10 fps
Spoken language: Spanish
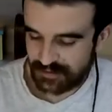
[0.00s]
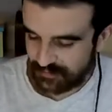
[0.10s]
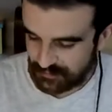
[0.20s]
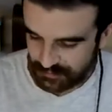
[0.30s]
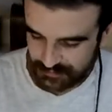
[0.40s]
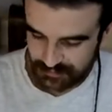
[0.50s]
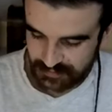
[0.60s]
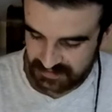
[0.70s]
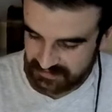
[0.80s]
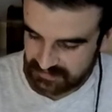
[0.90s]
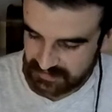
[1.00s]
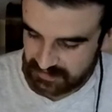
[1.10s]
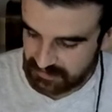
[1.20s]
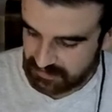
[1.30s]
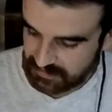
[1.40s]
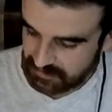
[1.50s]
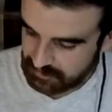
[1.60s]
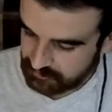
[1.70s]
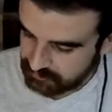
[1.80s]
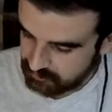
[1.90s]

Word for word: recuerdo todas. Eh,